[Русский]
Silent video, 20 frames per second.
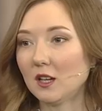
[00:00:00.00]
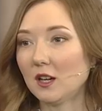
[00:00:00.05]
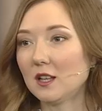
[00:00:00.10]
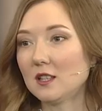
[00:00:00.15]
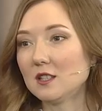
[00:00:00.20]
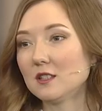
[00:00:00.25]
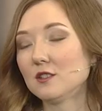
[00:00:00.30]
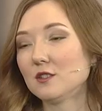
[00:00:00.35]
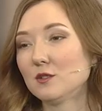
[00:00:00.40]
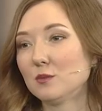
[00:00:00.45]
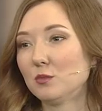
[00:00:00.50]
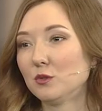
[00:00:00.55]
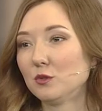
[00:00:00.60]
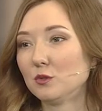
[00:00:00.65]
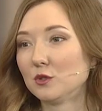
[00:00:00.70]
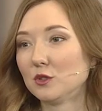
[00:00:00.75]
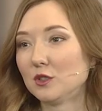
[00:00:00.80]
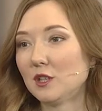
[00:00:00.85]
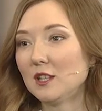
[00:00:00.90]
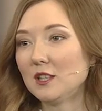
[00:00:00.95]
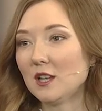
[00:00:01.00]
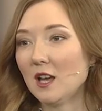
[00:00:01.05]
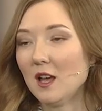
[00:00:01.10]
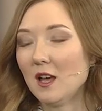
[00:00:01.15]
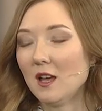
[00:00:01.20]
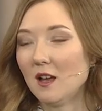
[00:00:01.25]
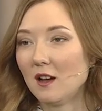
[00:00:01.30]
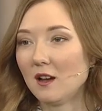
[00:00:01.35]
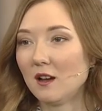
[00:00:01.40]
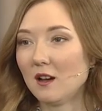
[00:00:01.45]
хотелось бы узнать,
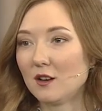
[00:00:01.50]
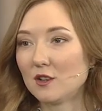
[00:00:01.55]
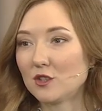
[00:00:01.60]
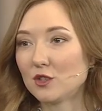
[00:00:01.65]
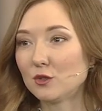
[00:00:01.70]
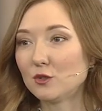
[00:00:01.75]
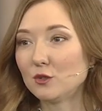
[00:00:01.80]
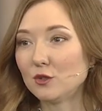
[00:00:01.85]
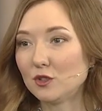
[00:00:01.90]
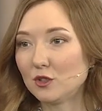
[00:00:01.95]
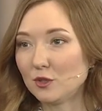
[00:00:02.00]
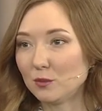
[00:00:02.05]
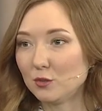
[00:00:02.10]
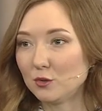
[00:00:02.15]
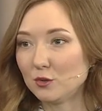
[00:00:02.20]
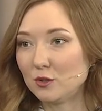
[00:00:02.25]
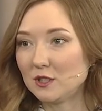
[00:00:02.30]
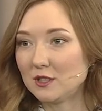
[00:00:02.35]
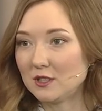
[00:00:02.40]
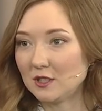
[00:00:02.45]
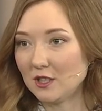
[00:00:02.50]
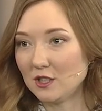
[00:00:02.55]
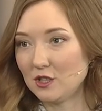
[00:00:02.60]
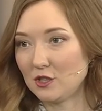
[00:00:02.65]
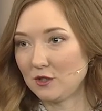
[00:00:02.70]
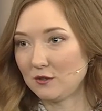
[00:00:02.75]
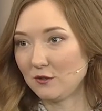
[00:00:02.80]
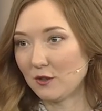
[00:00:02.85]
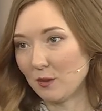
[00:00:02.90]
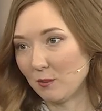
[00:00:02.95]
э, что это будет
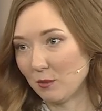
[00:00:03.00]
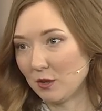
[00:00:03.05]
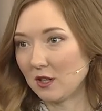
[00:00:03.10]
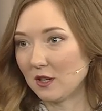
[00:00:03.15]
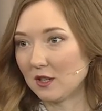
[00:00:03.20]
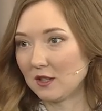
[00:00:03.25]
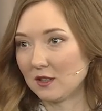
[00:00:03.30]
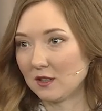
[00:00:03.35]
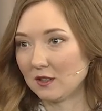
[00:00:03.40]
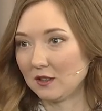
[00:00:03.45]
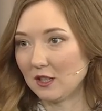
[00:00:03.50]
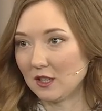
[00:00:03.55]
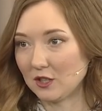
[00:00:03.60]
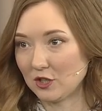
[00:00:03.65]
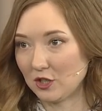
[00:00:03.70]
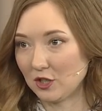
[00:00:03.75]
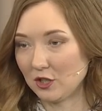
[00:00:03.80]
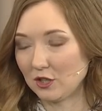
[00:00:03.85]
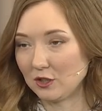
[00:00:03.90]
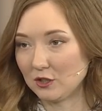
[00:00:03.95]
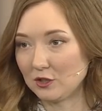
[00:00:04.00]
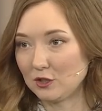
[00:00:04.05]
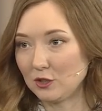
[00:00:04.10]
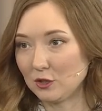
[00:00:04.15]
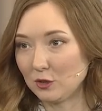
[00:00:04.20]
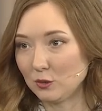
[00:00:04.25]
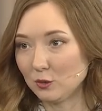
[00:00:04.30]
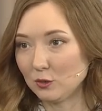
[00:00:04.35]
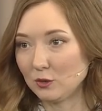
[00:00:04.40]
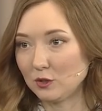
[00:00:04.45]
значить в рамках нашей
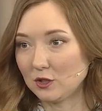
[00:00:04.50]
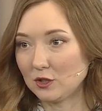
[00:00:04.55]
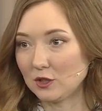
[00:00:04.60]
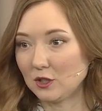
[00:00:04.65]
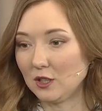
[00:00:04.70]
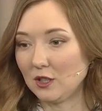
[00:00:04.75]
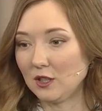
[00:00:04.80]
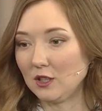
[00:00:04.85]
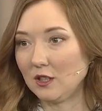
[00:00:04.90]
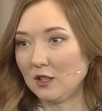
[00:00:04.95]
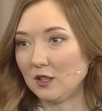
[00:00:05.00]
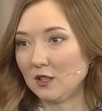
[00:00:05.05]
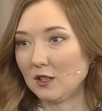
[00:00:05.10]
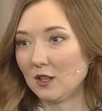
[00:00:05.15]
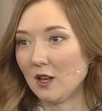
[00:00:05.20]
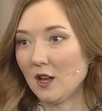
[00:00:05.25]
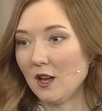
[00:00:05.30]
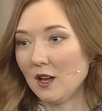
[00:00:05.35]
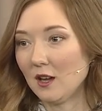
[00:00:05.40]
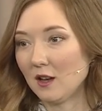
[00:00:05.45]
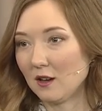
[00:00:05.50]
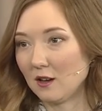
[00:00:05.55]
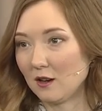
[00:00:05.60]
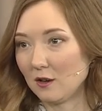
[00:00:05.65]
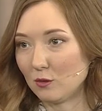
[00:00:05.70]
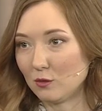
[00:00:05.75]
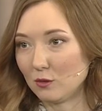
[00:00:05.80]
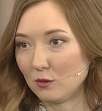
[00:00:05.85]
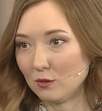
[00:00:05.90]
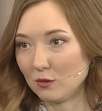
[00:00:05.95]
Конституции и
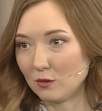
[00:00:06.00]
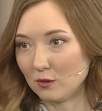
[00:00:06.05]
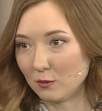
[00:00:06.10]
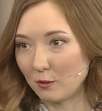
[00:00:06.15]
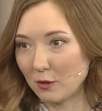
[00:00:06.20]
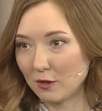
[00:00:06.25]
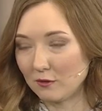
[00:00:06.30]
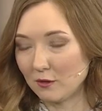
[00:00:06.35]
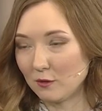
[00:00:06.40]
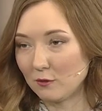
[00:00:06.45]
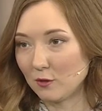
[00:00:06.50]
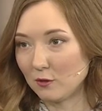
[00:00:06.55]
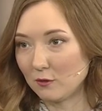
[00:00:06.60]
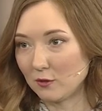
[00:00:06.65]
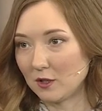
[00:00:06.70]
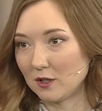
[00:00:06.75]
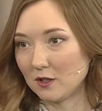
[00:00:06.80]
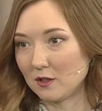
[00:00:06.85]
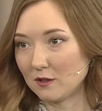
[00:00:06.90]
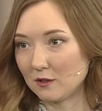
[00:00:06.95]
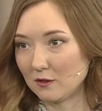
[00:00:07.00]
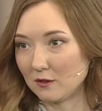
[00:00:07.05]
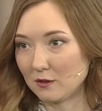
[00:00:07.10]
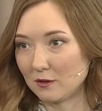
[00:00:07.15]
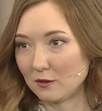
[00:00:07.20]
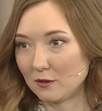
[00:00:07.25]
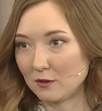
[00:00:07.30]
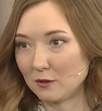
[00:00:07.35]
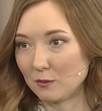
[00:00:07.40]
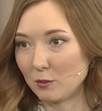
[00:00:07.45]
э, э,
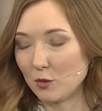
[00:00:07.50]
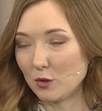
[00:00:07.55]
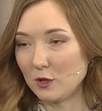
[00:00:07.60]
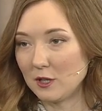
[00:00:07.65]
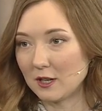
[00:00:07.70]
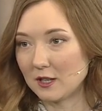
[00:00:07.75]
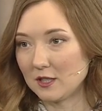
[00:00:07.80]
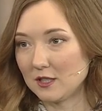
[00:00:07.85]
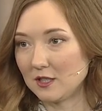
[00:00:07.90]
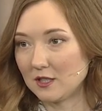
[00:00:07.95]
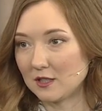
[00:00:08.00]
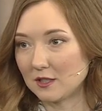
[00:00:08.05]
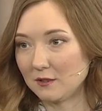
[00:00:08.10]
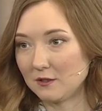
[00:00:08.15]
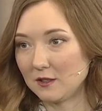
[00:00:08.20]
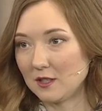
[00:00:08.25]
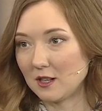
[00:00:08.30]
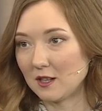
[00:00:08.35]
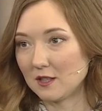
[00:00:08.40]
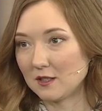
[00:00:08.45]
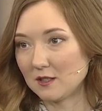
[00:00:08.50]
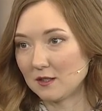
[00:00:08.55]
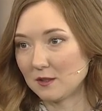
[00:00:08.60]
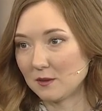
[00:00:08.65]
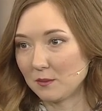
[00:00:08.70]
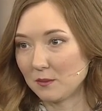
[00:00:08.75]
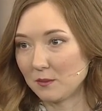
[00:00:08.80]
правового поля Российской Федерации.